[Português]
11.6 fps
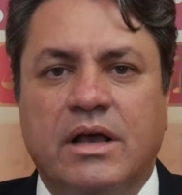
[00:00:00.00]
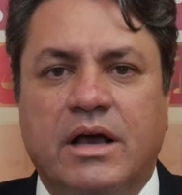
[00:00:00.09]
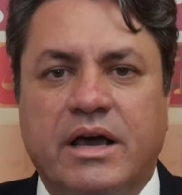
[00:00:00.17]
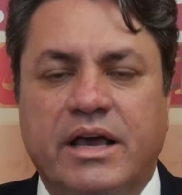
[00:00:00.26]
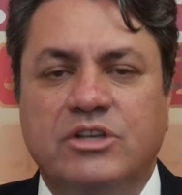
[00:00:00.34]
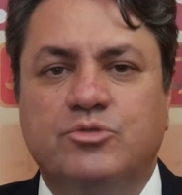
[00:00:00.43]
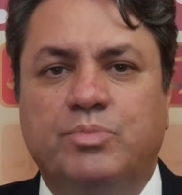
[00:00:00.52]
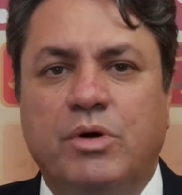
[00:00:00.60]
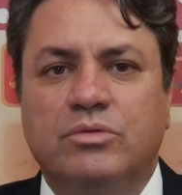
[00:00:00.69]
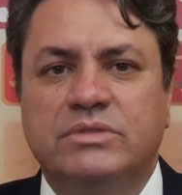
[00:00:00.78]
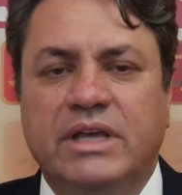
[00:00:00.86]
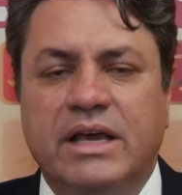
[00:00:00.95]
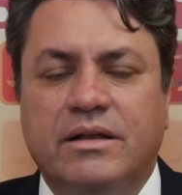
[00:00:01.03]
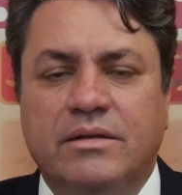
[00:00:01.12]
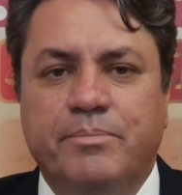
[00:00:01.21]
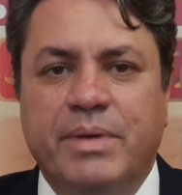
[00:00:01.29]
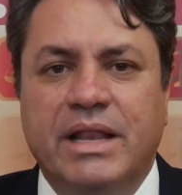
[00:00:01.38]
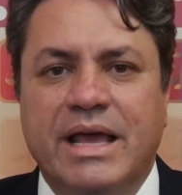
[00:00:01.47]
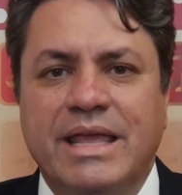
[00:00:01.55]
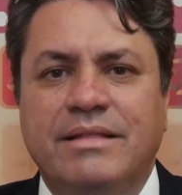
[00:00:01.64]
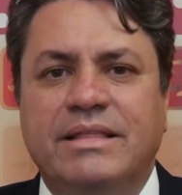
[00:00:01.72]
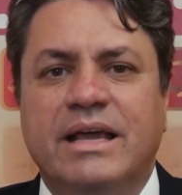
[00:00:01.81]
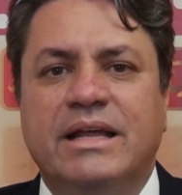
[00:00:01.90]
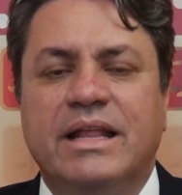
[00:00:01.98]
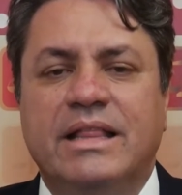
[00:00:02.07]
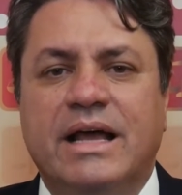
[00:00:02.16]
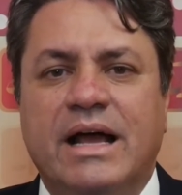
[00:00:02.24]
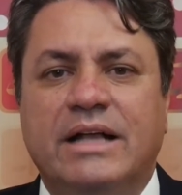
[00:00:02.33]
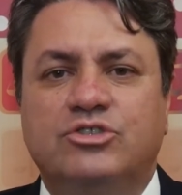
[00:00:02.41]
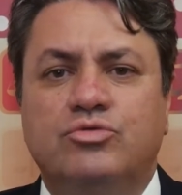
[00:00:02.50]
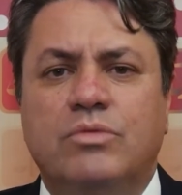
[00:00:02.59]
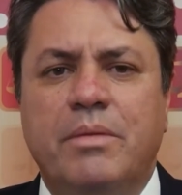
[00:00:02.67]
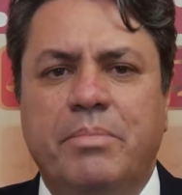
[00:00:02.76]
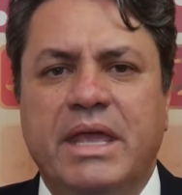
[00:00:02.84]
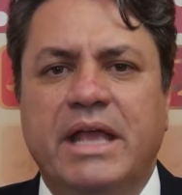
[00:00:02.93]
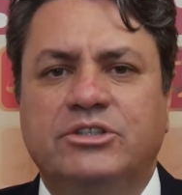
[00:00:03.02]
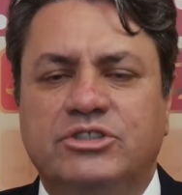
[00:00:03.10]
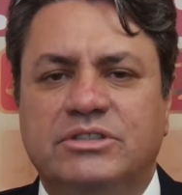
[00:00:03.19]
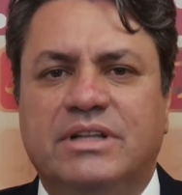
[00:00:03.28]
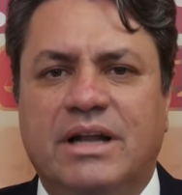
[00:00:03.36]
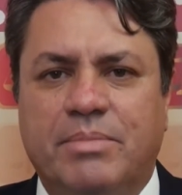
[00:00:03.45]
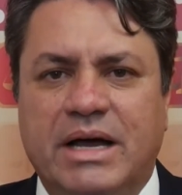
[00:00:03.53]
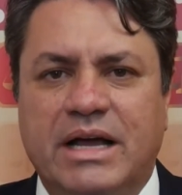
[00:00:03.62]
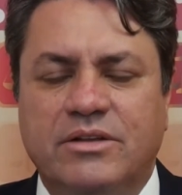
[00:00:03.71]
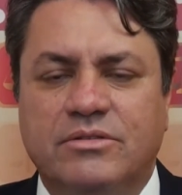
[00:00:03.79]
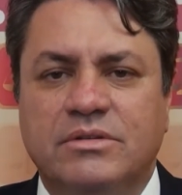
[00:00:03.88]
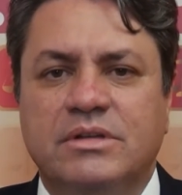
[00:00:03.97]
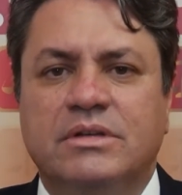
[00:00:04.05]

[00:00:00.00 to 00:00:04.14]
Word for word: responder pela integridade do ambiente de trabalho.